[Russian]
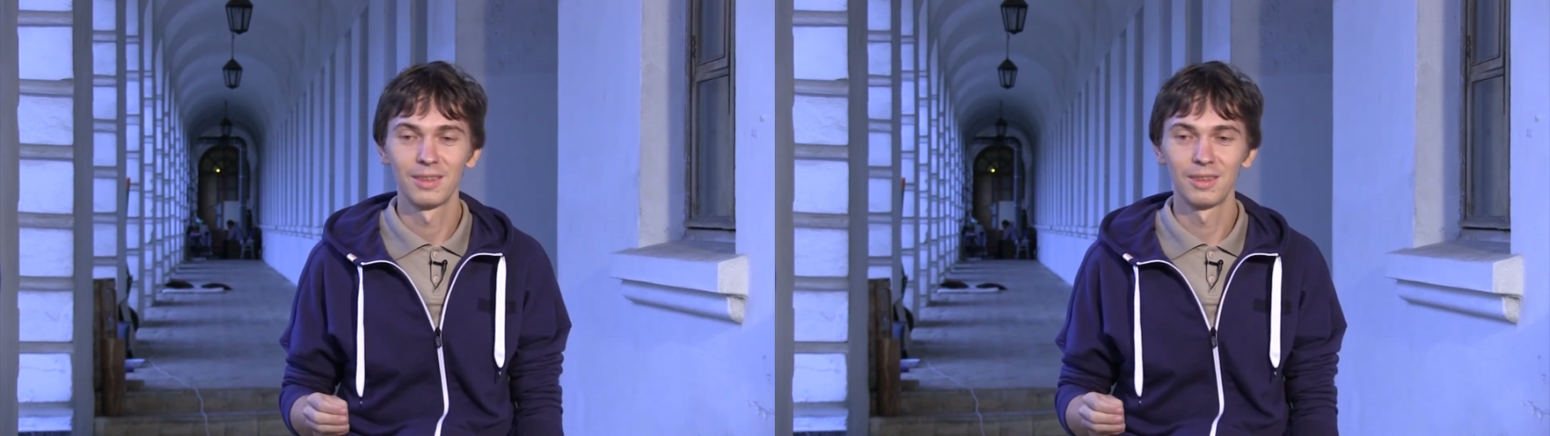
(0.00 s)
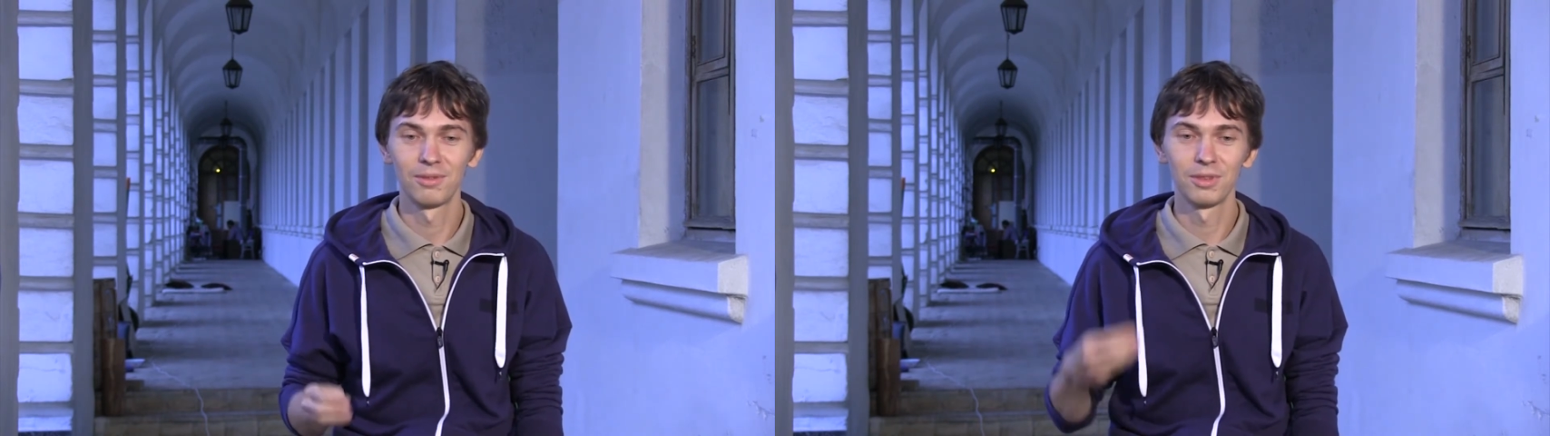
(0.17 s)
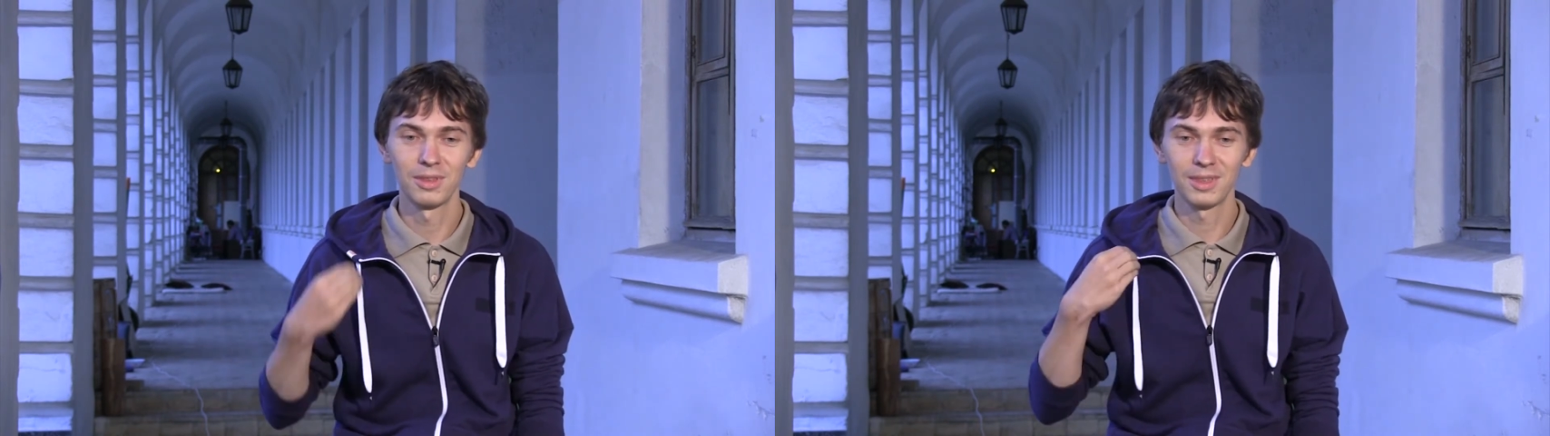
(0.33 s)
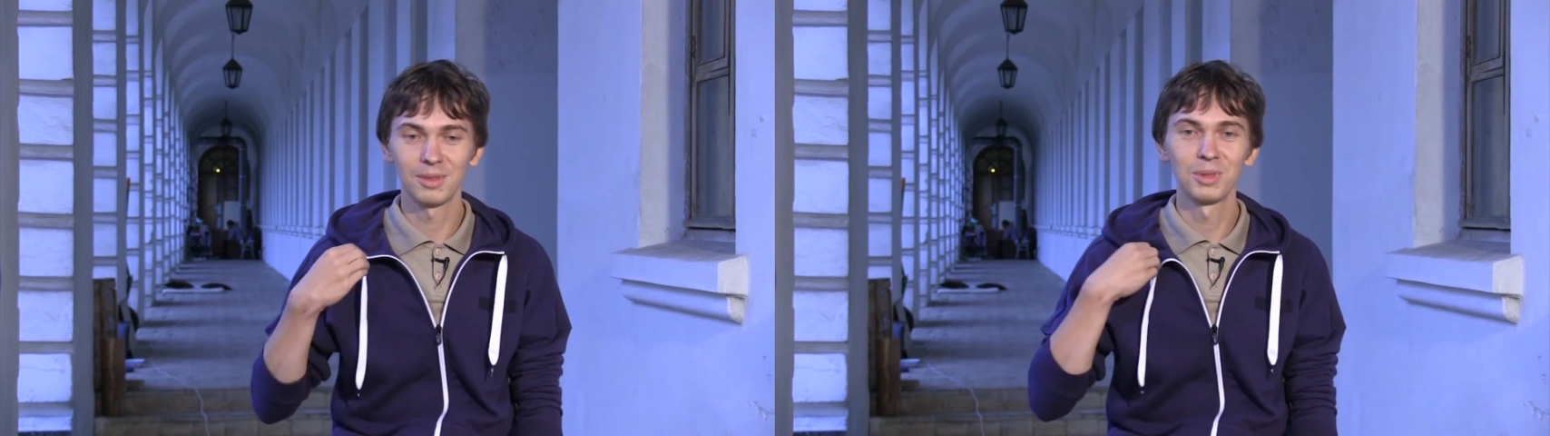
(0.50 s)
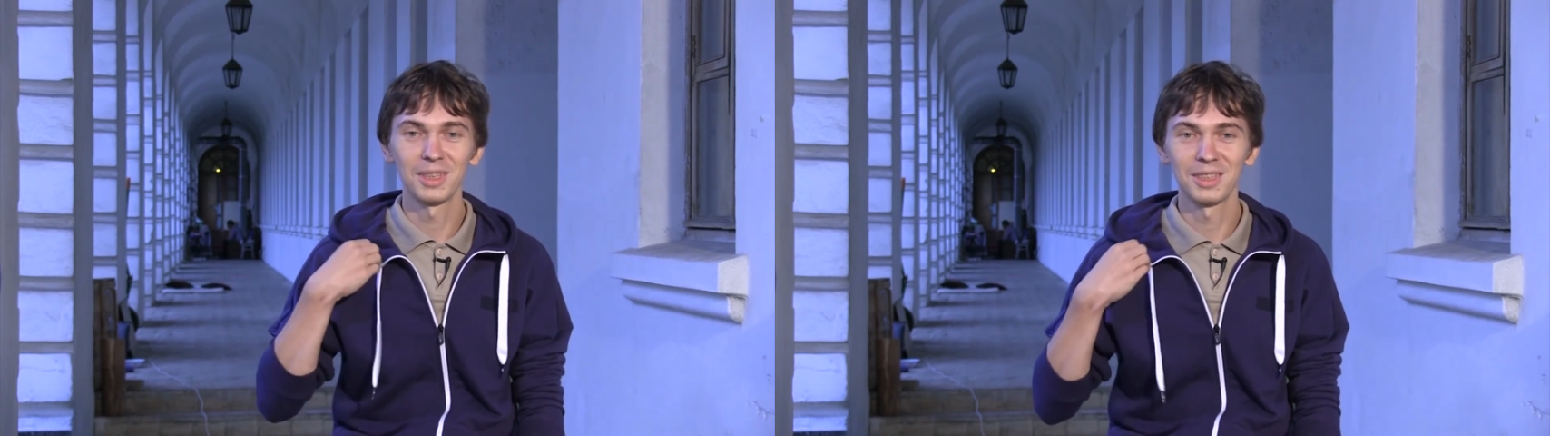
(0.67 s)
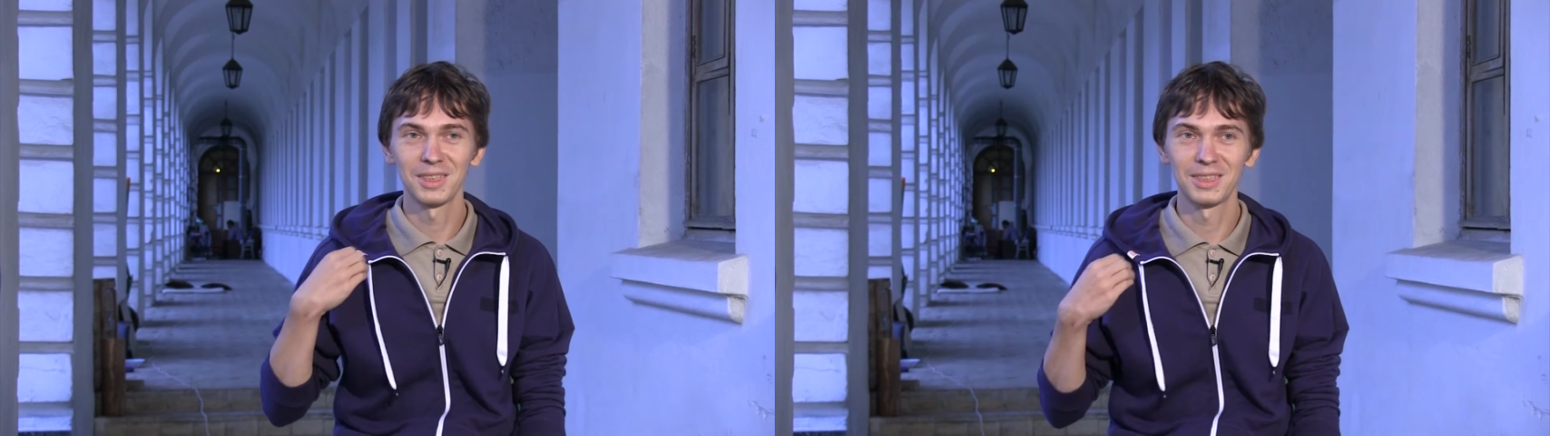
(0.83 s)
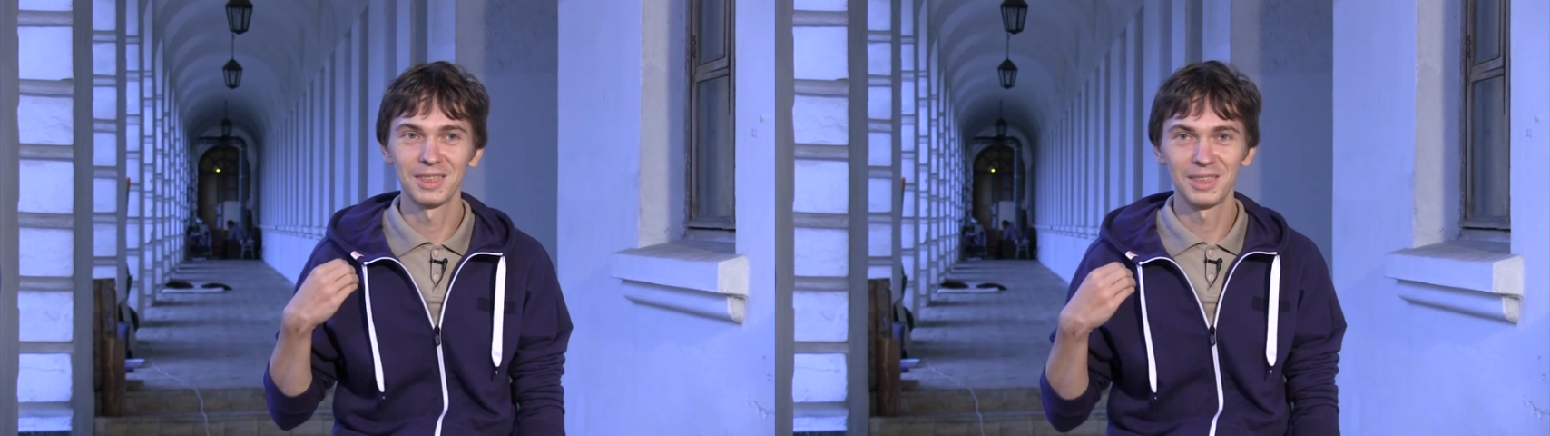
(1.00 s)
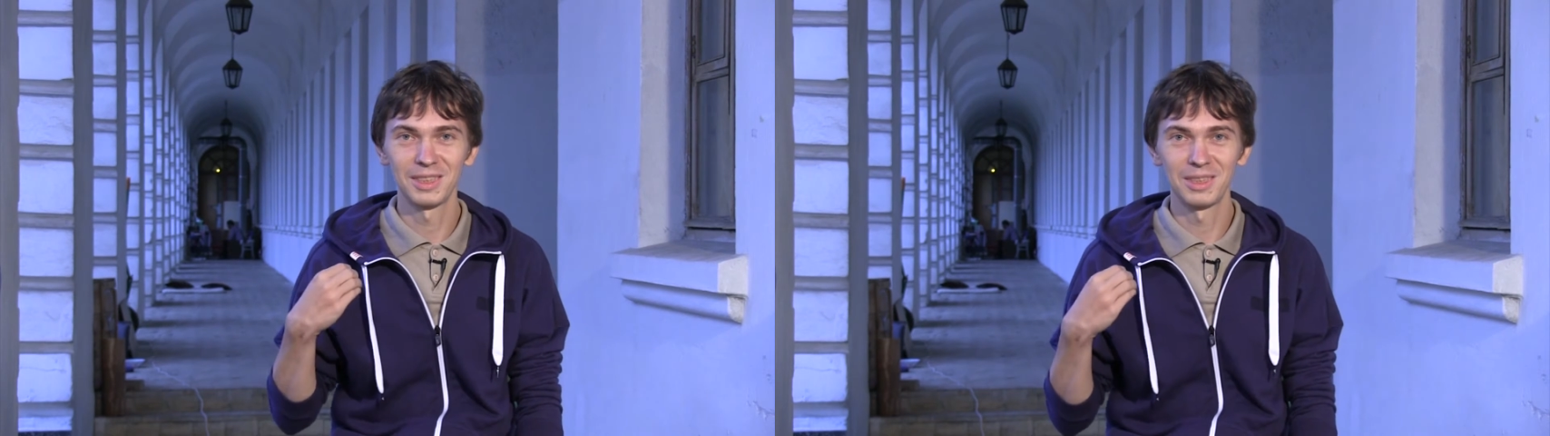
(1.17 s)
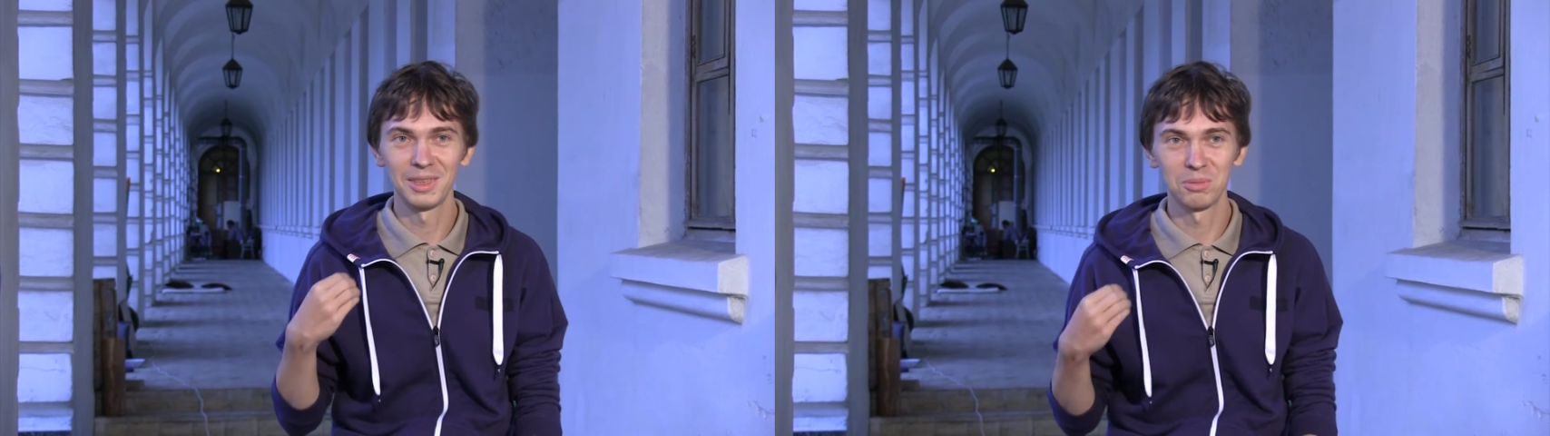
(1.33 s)
И вот мне как-то с
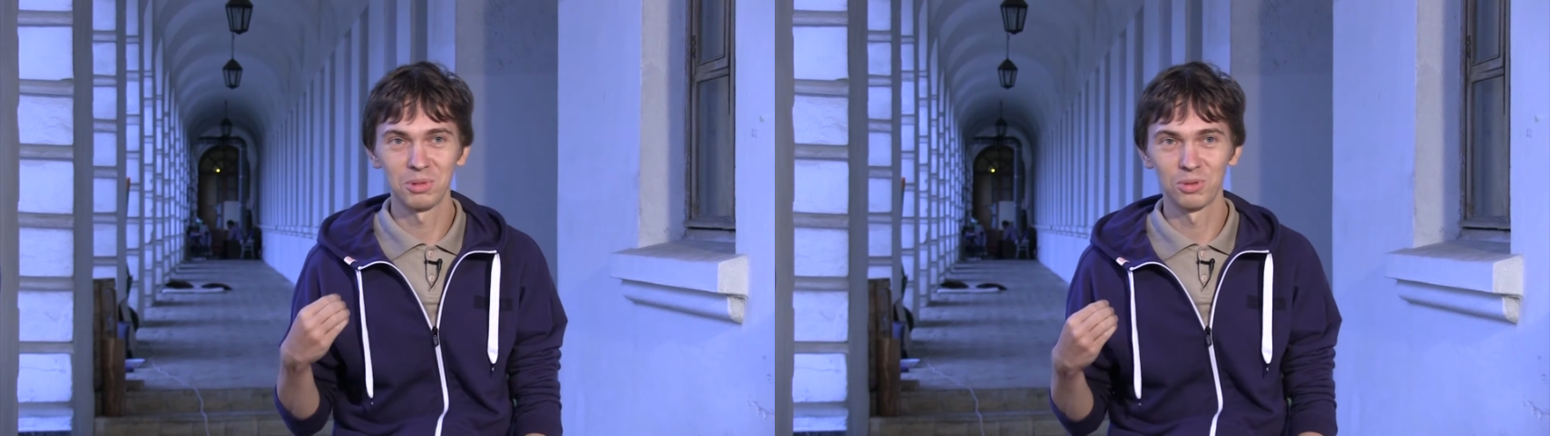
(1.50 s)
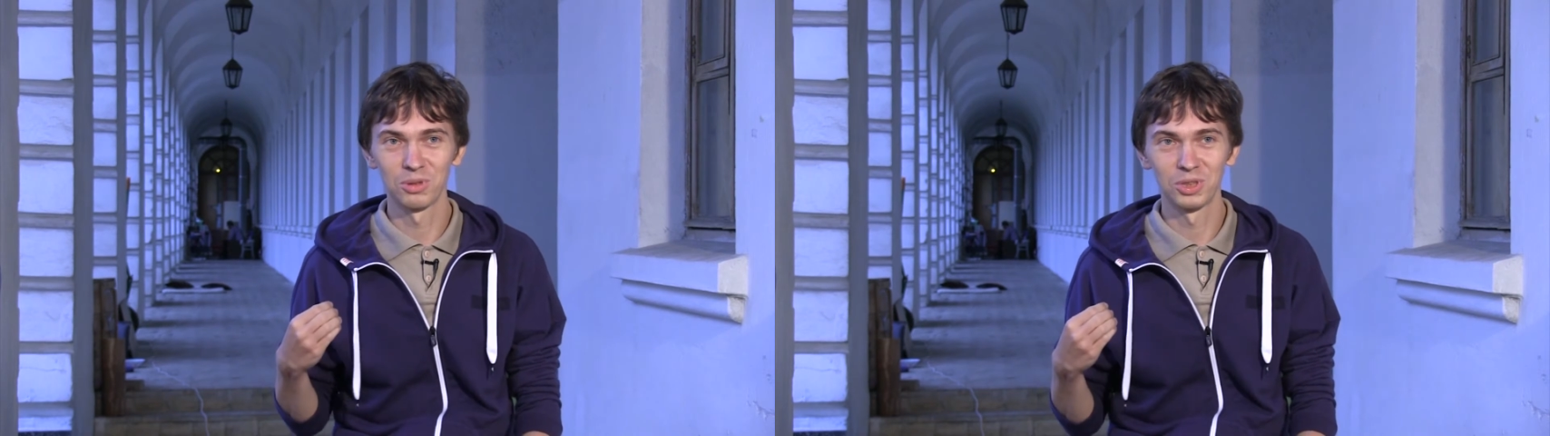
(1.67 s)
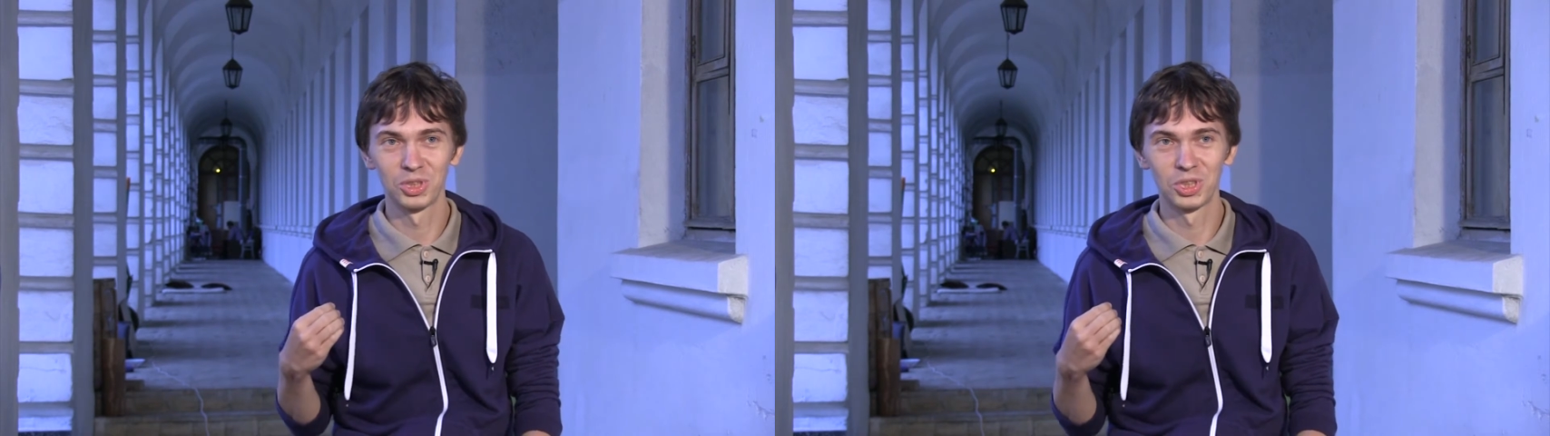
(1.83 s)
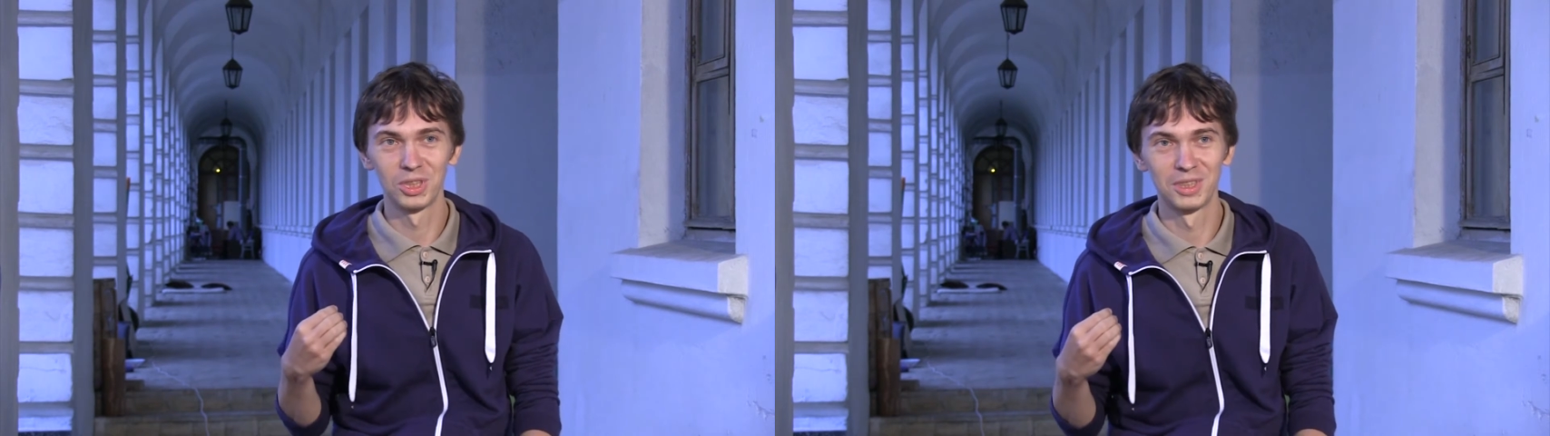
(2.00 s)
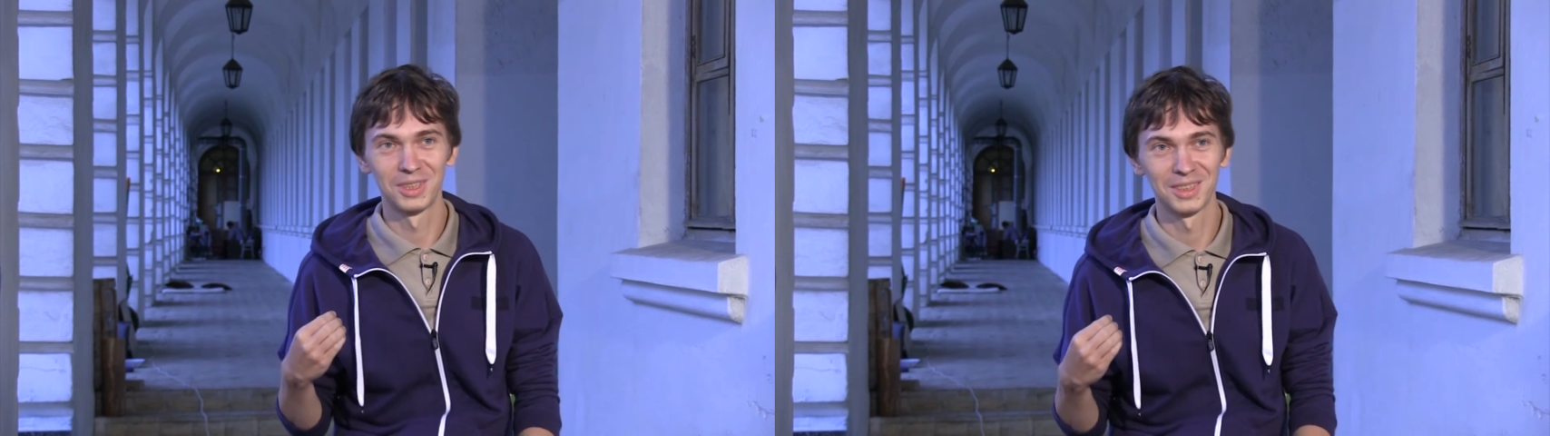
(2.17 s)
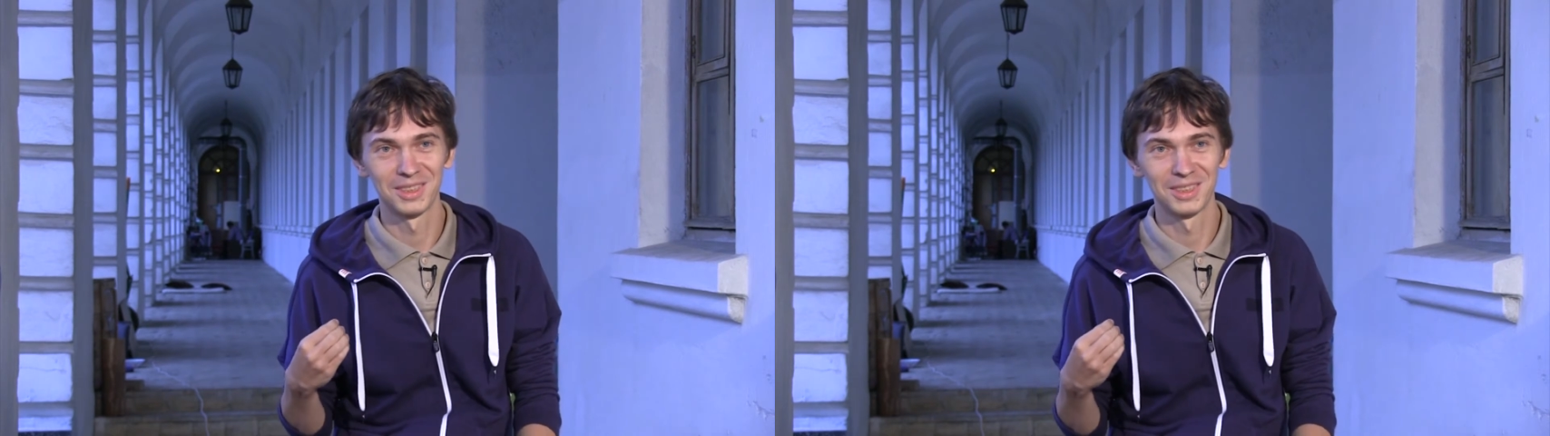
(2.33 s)
этой идеей пришлось жить,